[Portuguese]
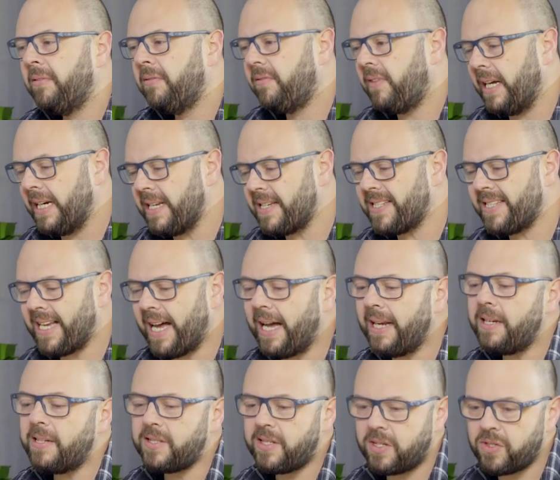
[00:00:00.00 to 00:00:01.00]
várias
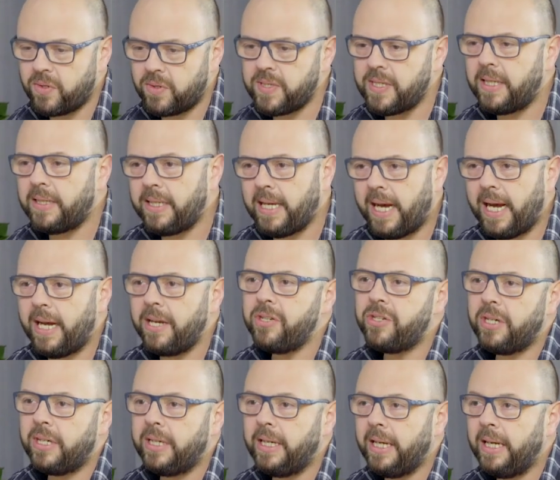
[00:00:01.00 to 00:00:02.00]
áreas da
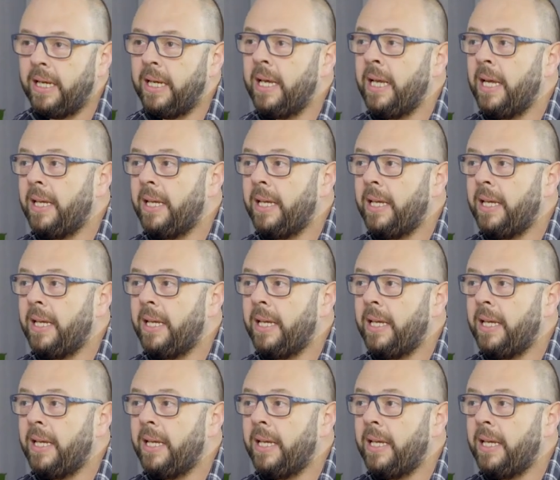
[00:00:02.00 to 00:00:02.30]
sociedade, né?